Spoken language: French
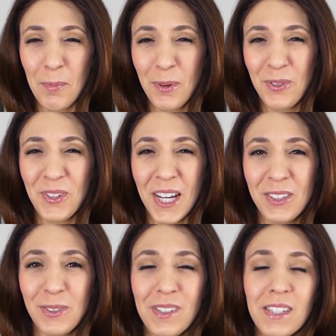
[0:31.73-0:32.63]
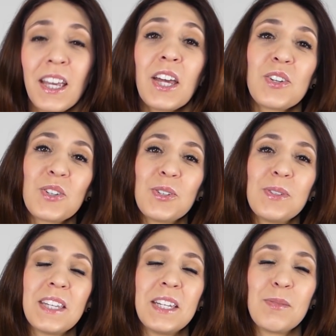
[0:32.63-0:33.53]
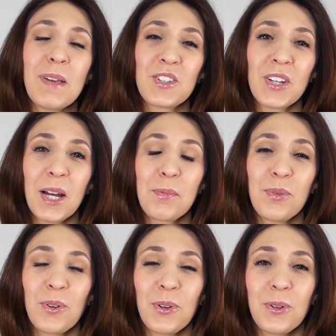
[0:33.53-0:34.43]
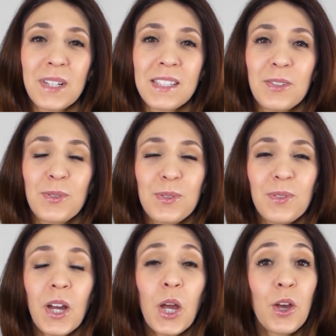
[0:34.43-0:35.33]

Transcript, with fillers: Bonjour à tous, je suis Alice Bergelac pour Le Coin Séduction,